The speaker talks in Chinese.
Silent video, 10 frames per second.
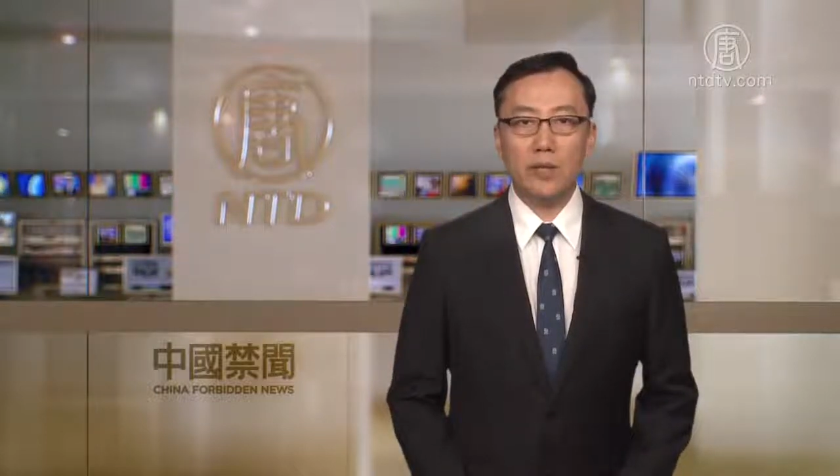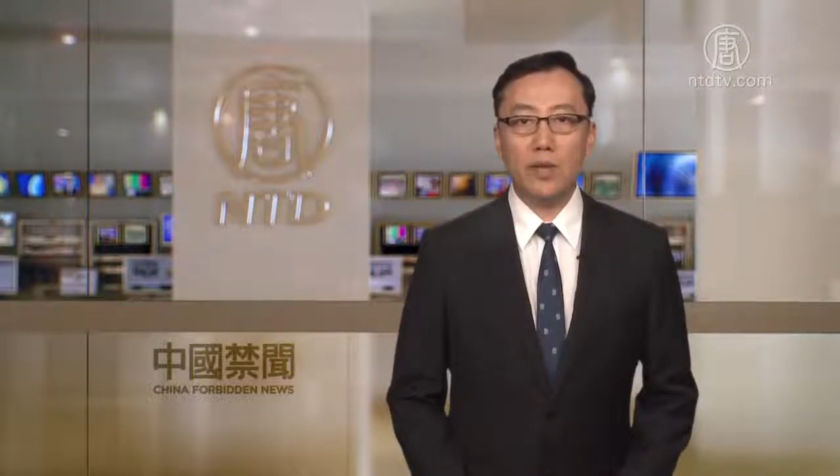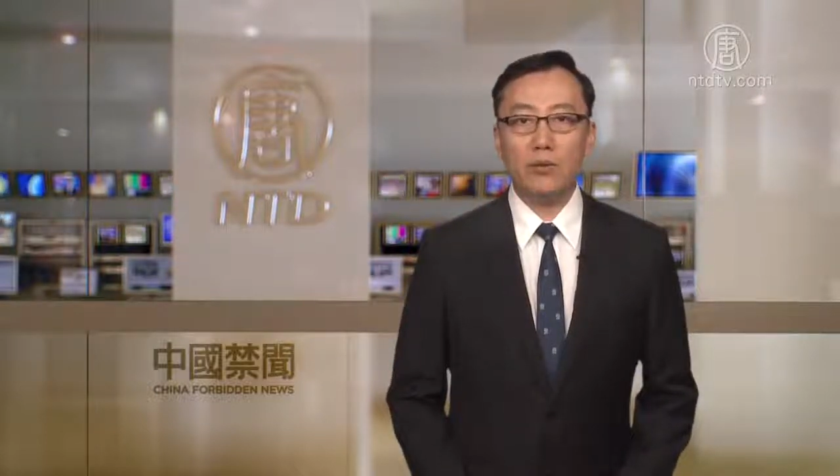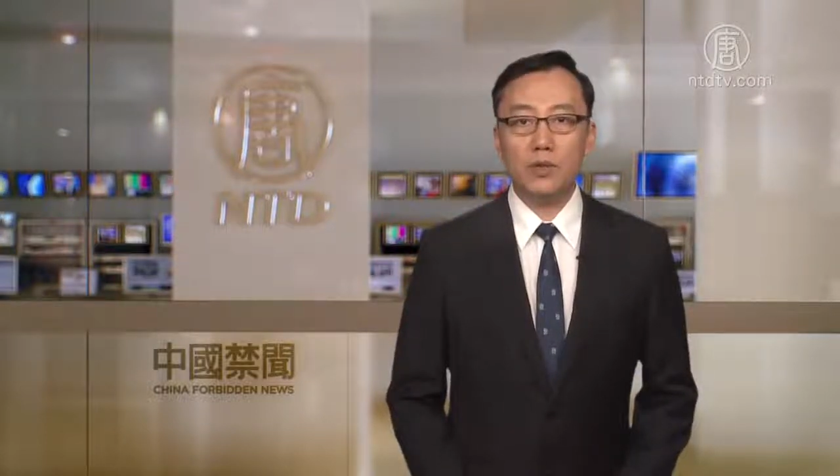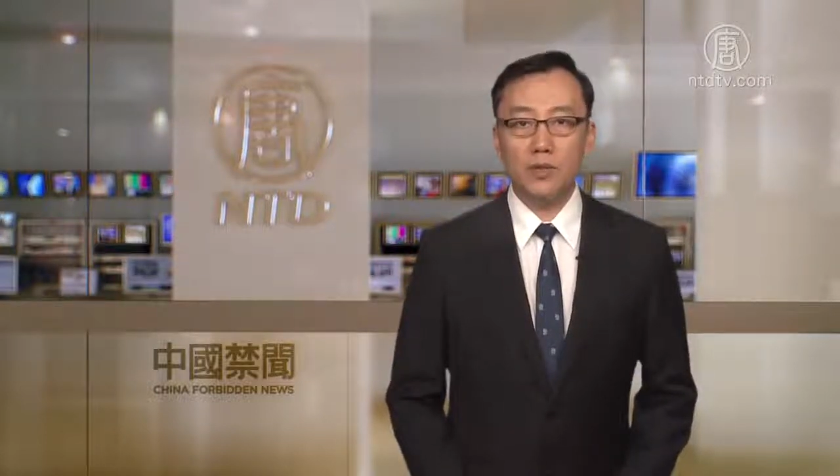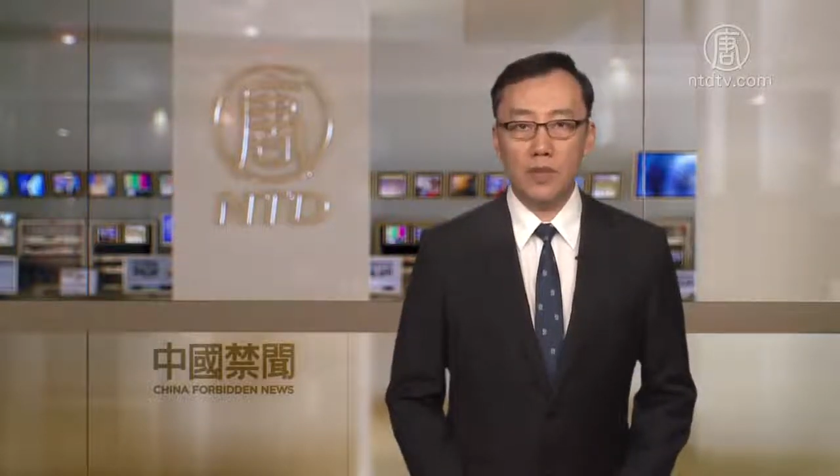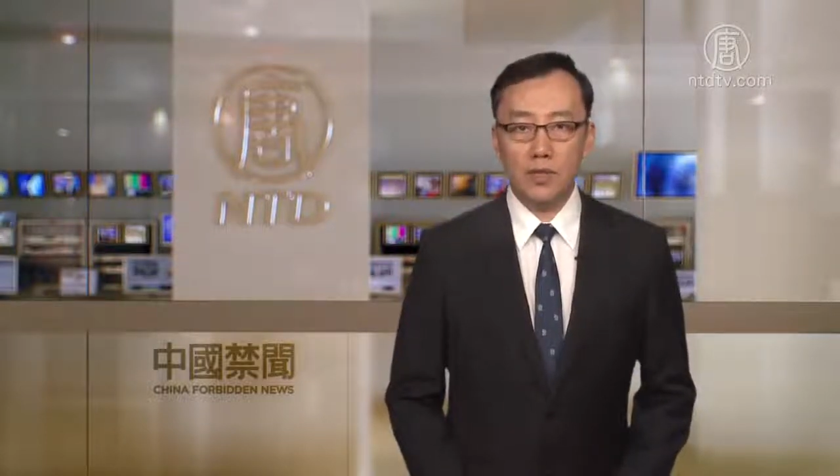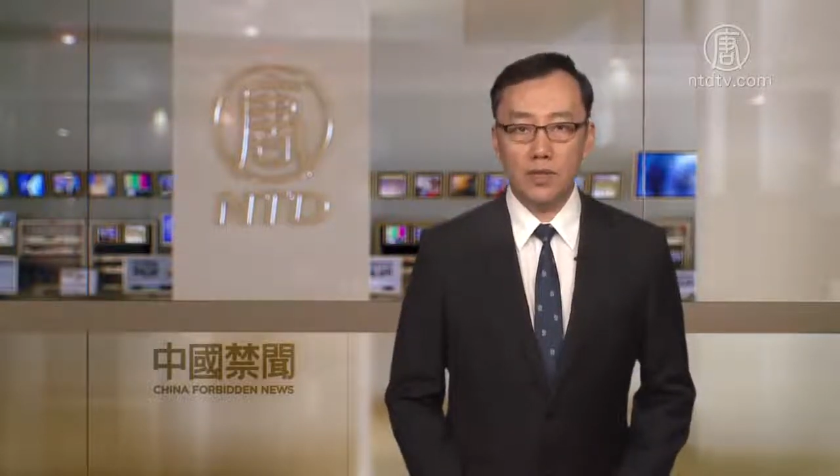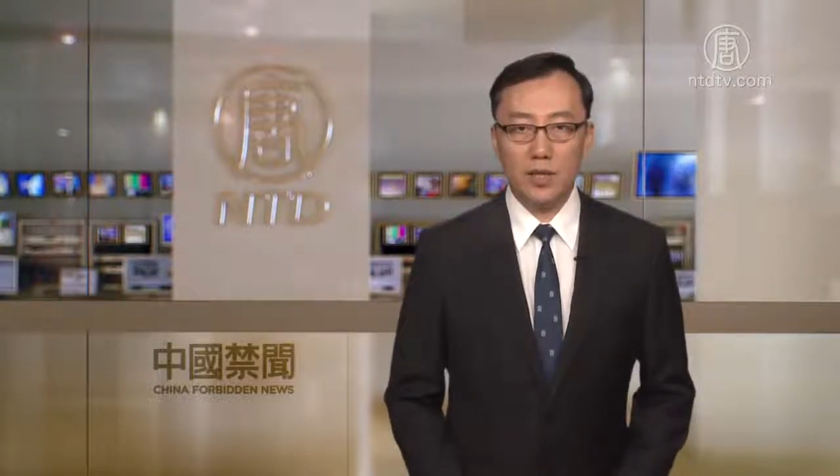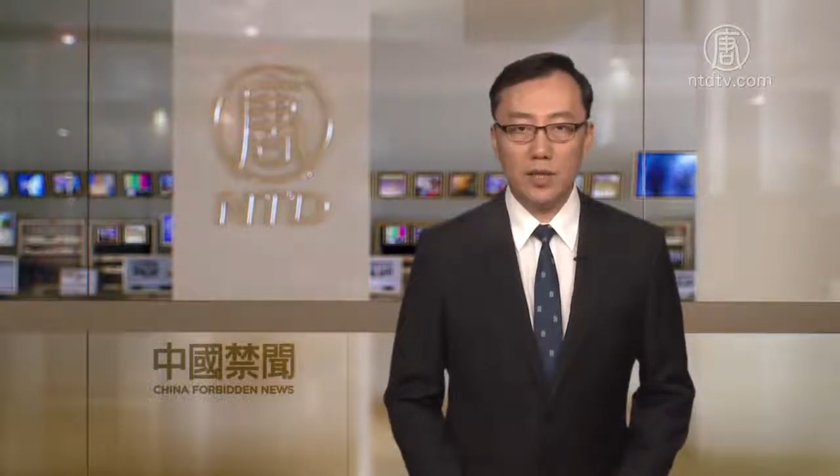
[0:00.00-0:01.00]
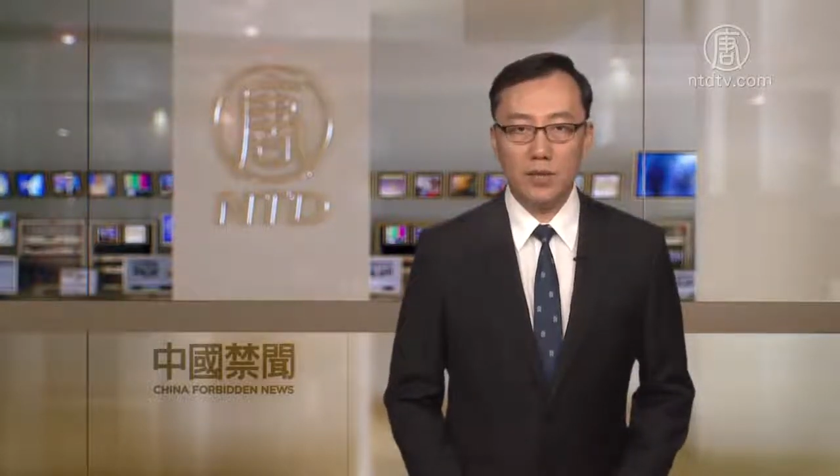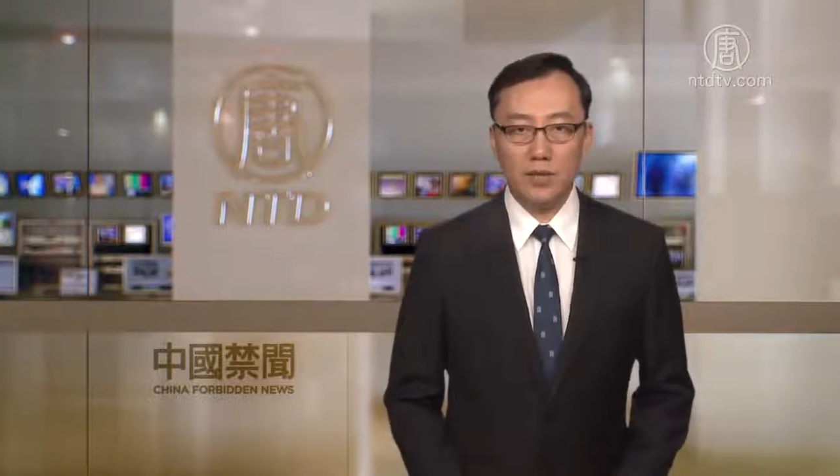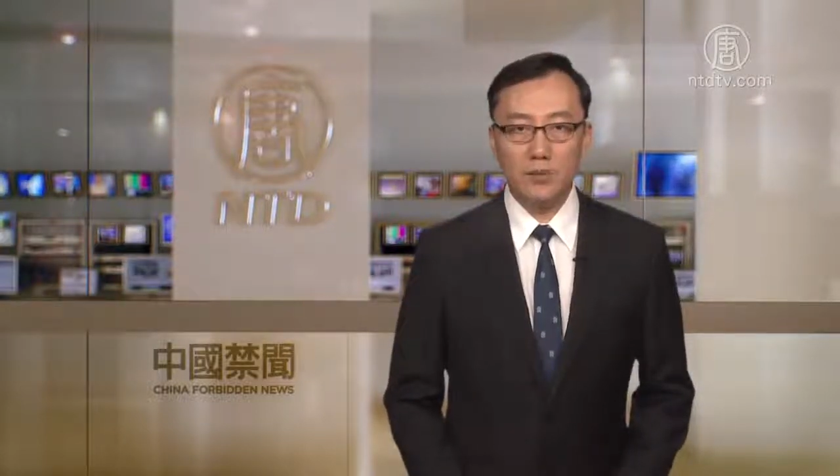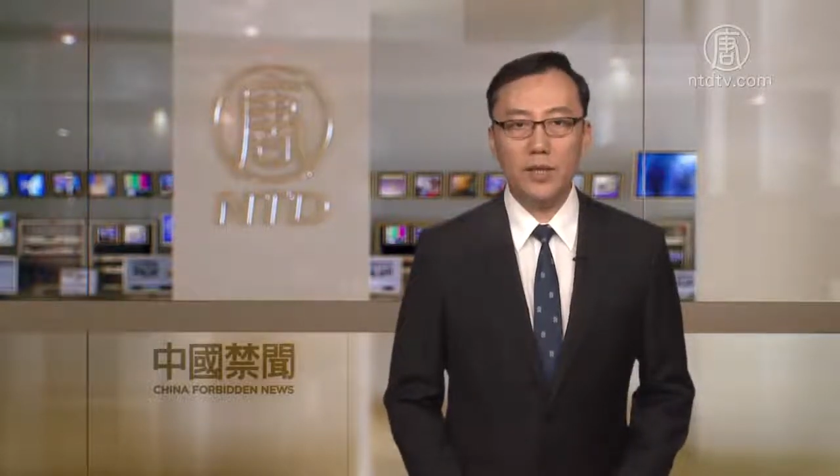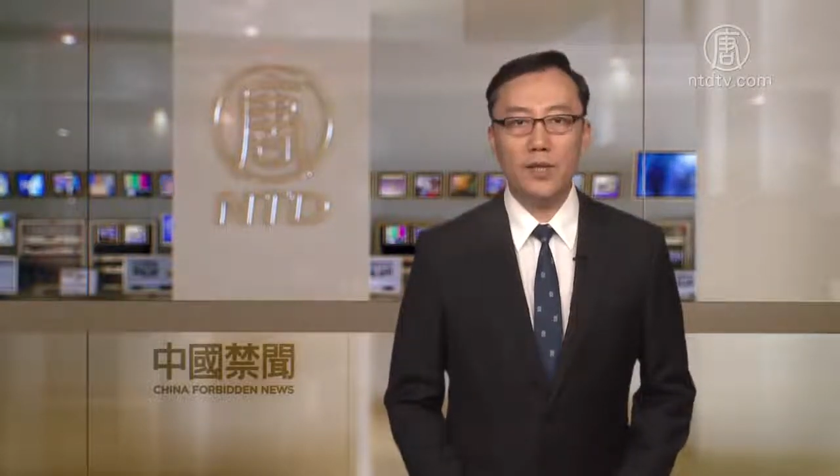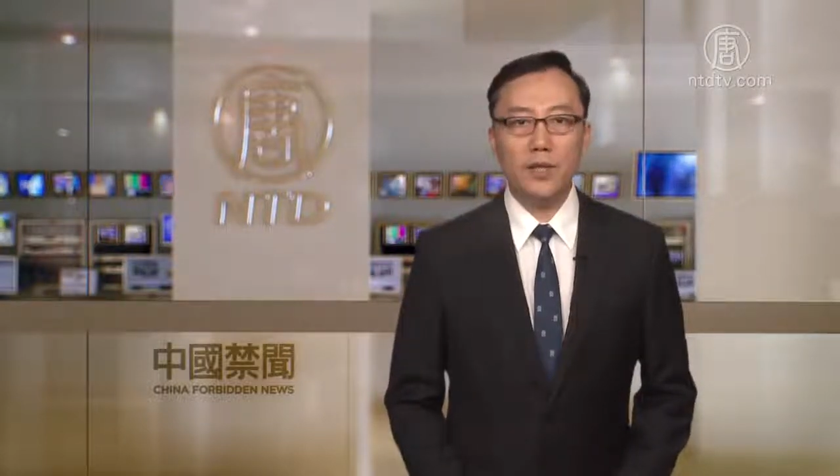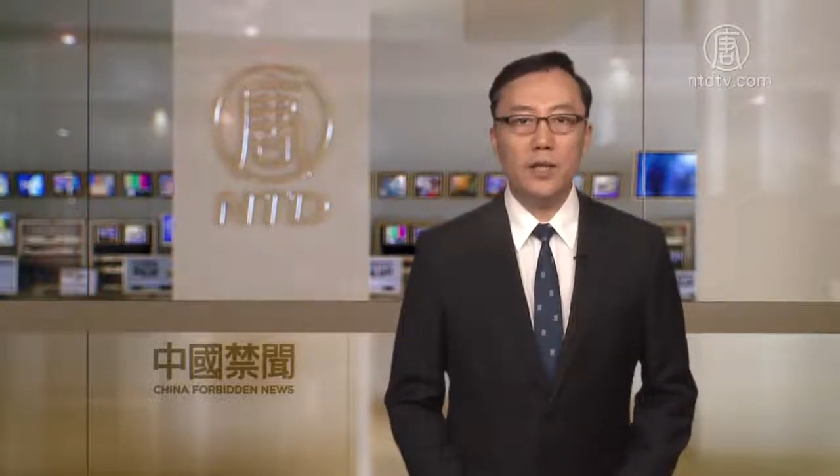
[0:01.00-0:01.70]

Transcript: 美国企业的商业机密，